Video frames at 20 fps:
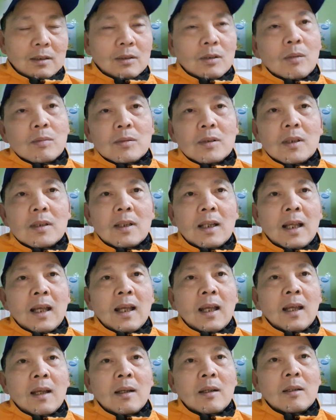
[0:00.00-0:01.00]
tốt nhất
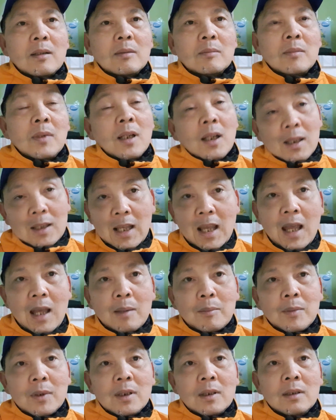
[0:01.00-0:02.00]
là mình ở
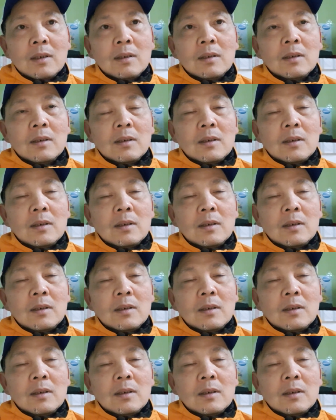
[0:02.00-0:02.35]
nhà mình